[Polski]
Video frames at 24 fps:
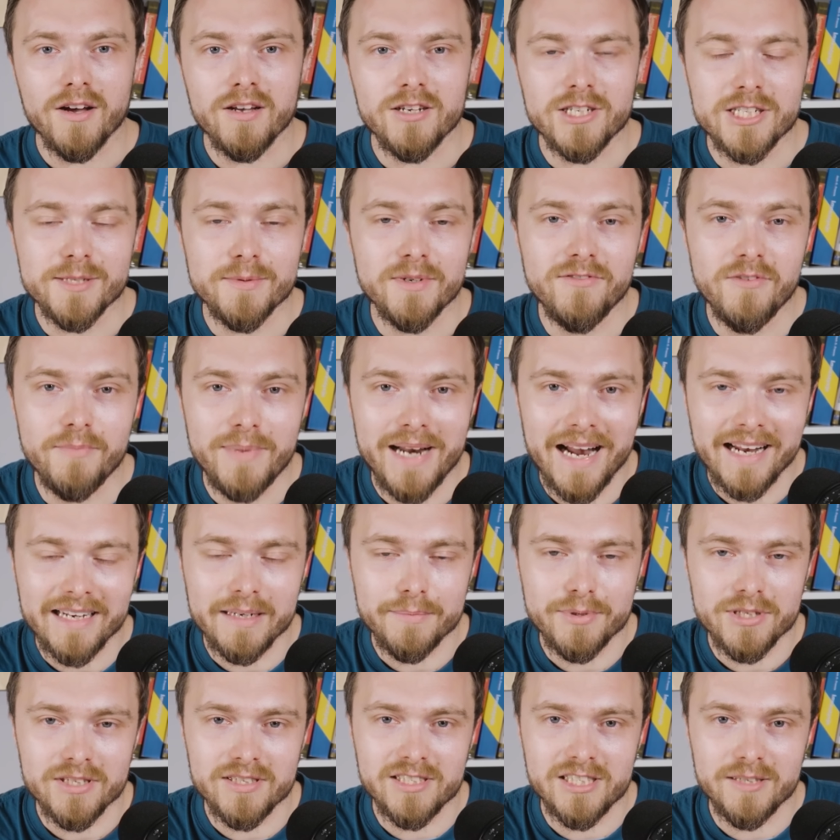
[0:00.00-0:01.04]
żeby
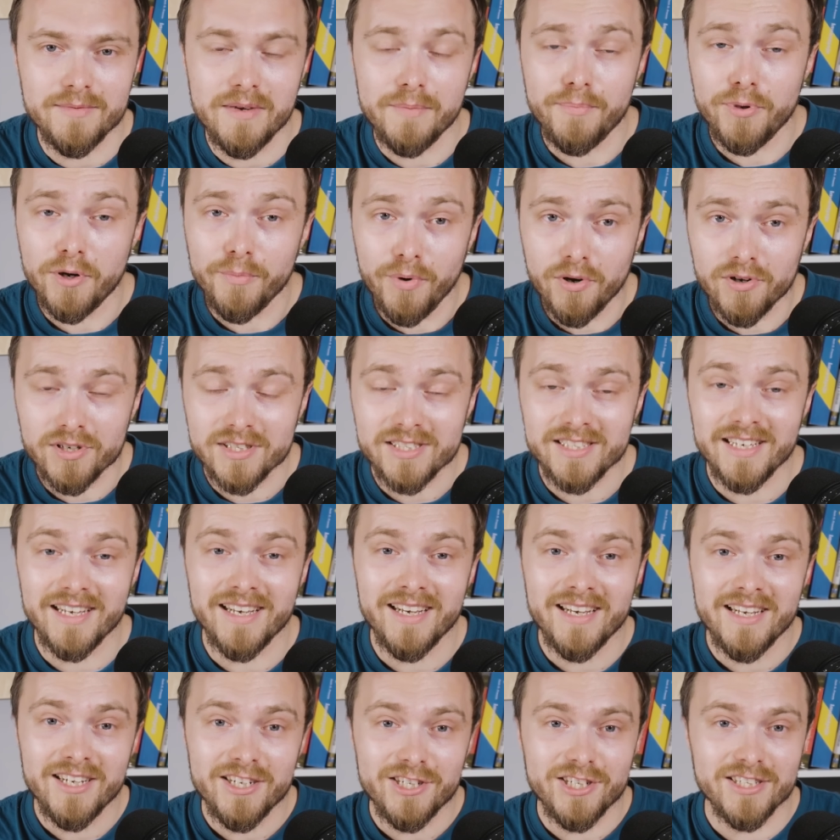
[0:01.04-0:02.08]
wybrane przez ciebie proporcje
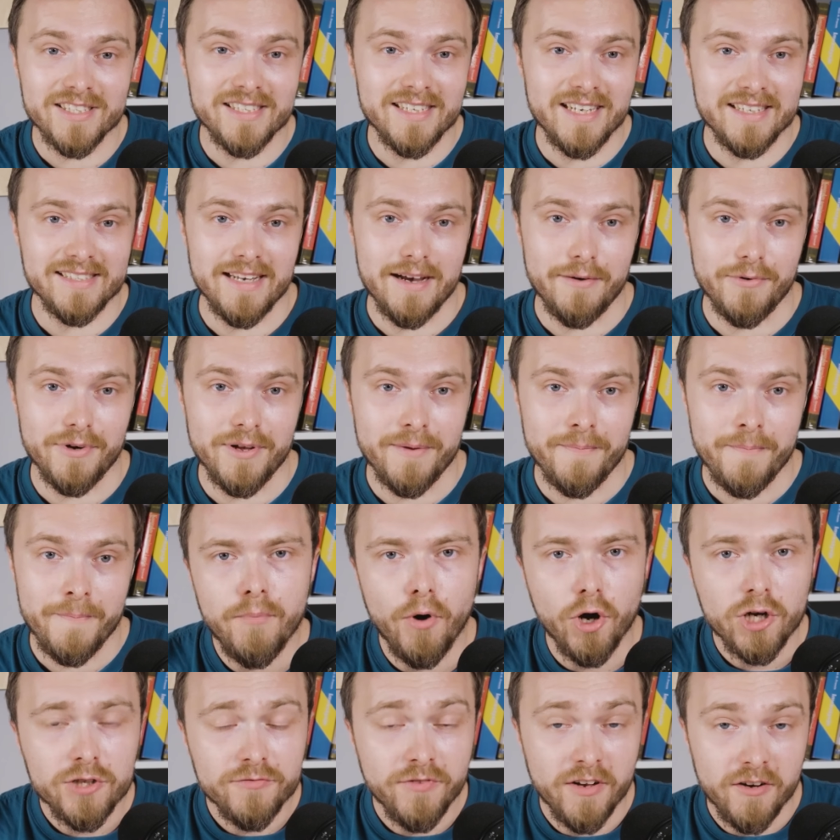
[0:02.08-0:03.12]
się zgadzały.
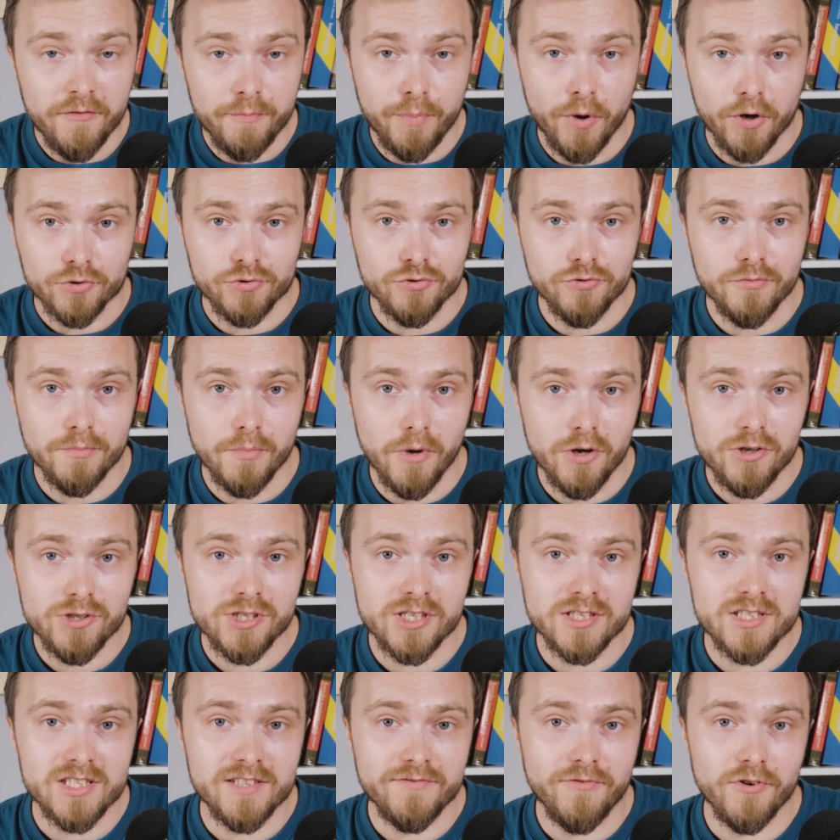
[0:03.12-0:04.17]
Portfel w portu
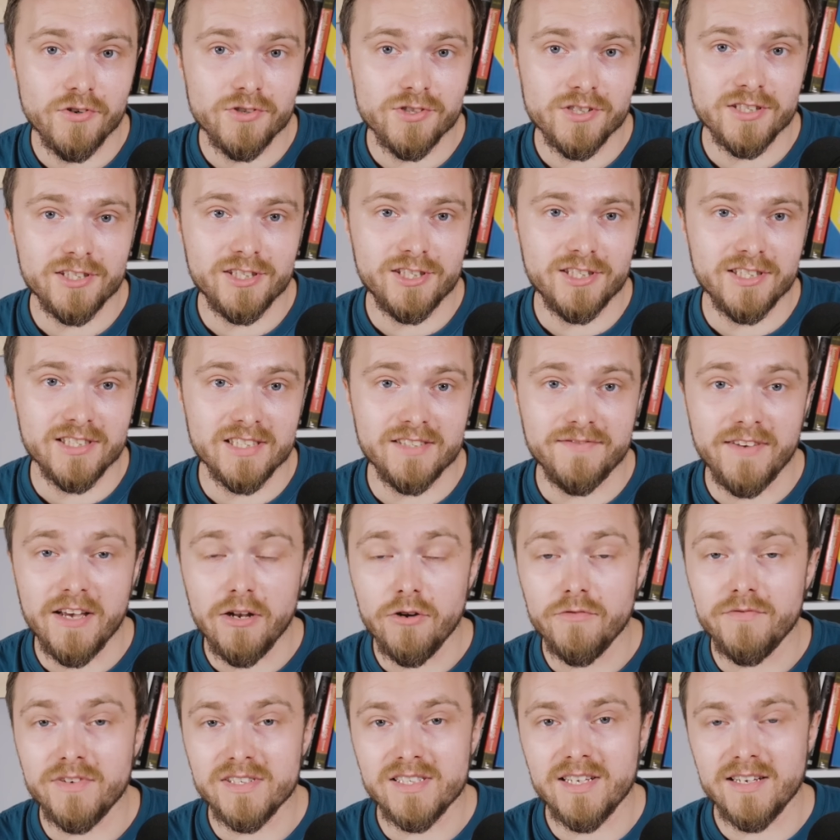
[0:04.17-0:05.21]
możesz stworzyć z
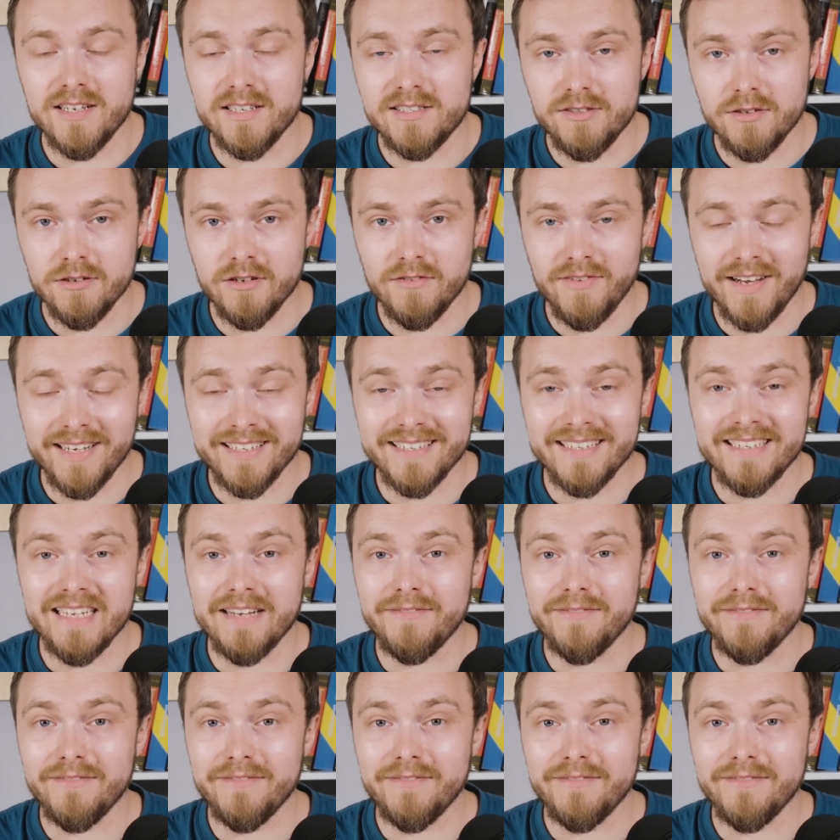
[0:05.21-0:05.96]
wielu wyselekcjonowanych,